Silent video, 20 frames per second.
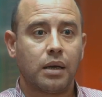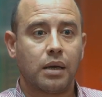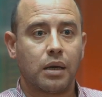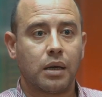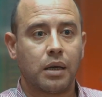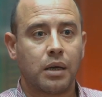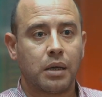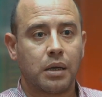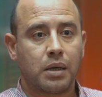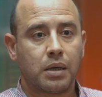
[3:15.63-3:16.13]

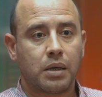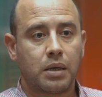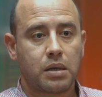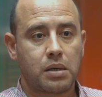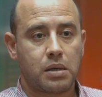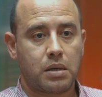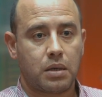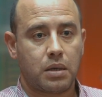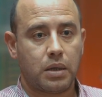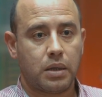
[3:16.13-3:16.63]

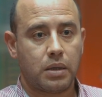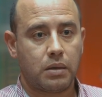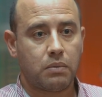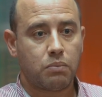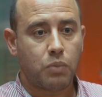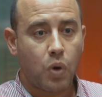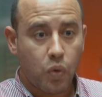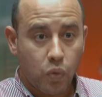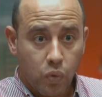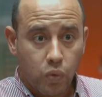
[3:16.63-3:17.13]
آه،
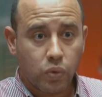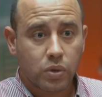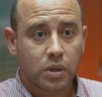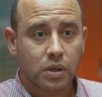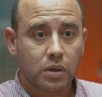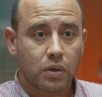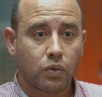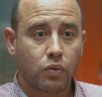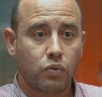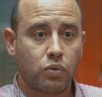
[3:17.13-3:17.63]
موجود
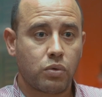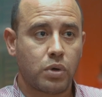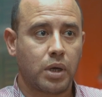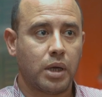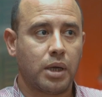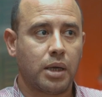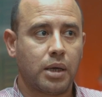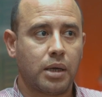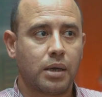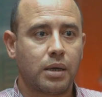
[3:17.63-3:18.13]

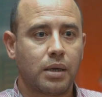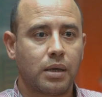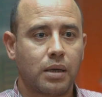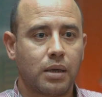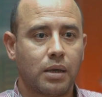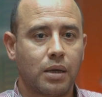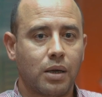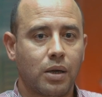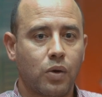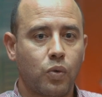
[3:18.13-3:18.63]

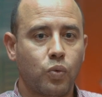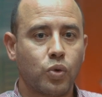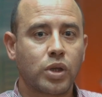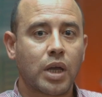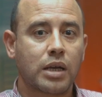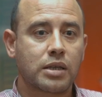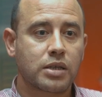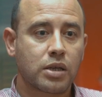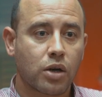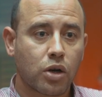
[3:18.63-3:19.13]

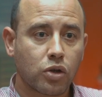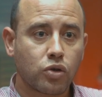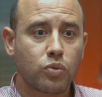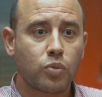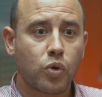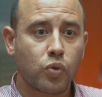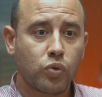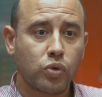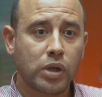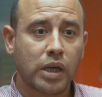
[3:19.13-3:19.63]
وتاثيراته
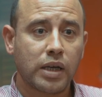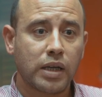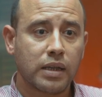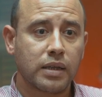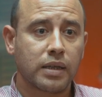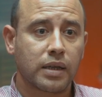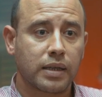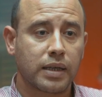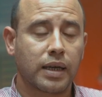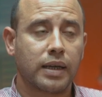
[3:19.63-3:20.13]
موجوده
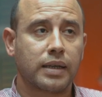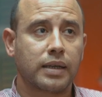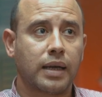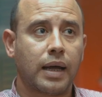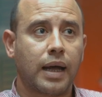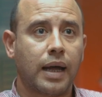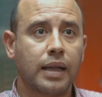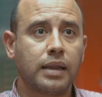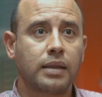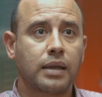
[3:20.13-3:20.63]
جدا يعني
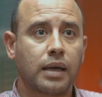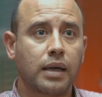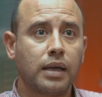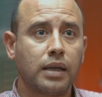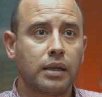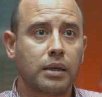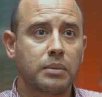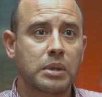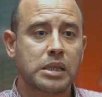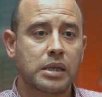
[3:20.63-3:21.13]
حتى
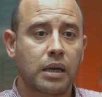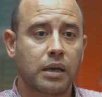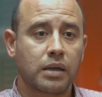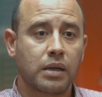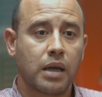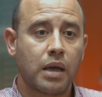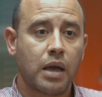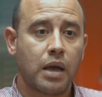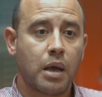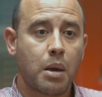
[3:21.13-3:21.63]
احنا مثلا
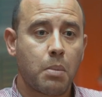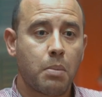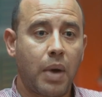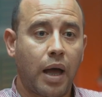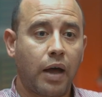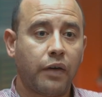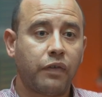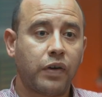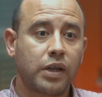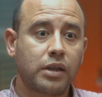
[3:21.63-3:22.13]

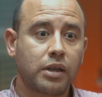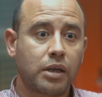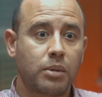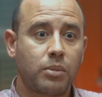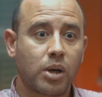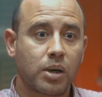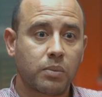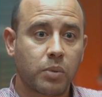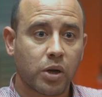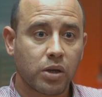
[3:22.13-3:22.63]
مع فتح
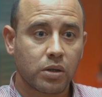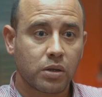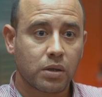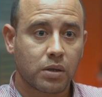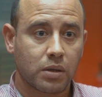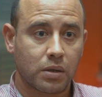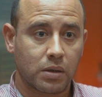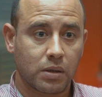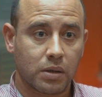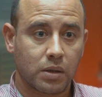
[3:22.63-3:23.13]
مقبره
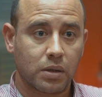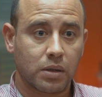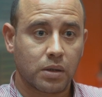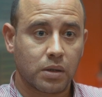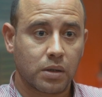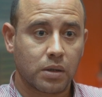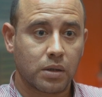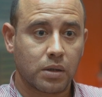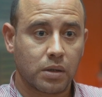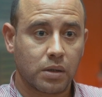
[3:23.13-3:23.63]

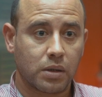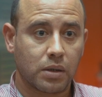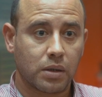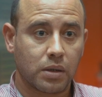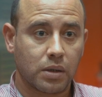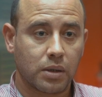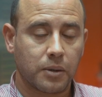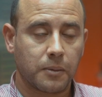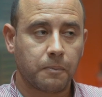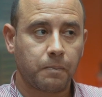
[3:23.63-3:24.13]

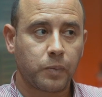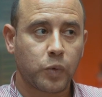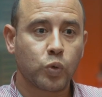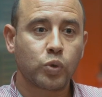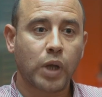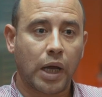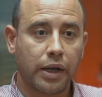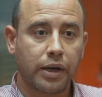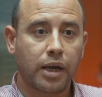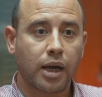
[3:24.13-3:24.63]
آه،
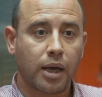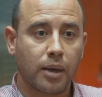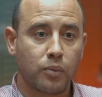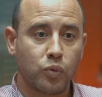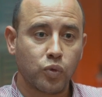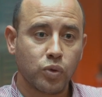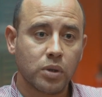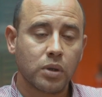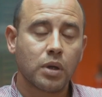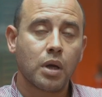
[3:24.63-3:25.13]
توت عنخ
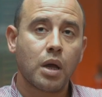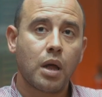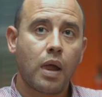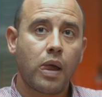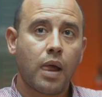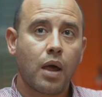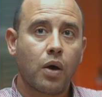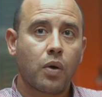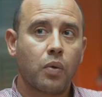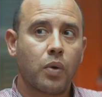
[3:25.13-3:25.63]

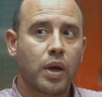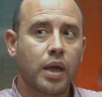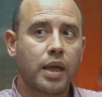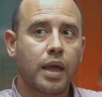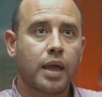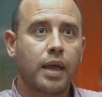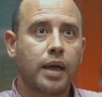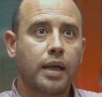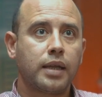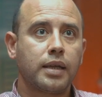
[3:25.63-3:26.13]
امون وهي
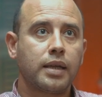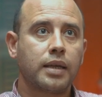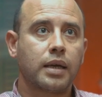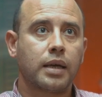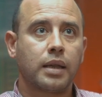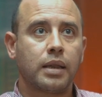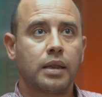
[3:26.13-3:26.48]
يعني